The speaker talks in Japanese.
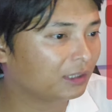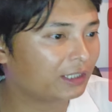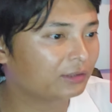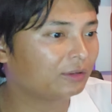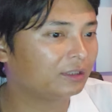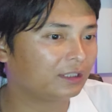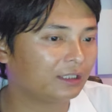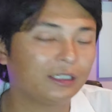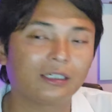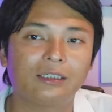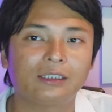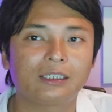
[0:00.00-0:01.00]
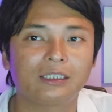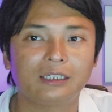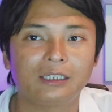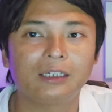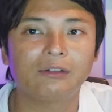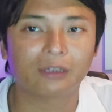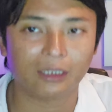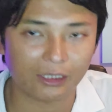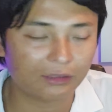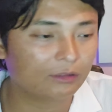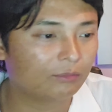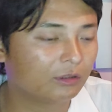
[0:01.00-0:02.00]
アルトはなかなか上げきれないのかな
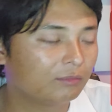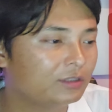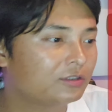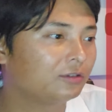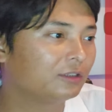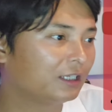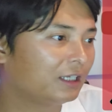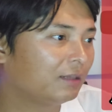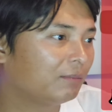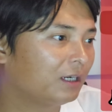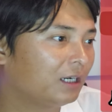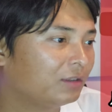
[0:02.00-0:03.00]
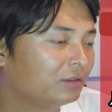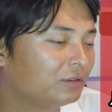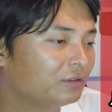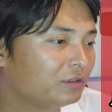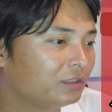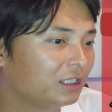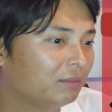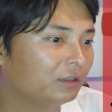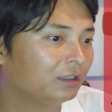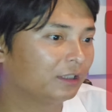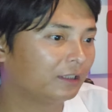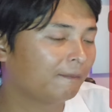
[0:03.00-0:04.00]
と思いますので、まあ、アルトについてはま
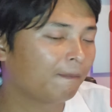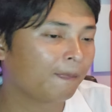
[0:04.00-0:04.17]
だね、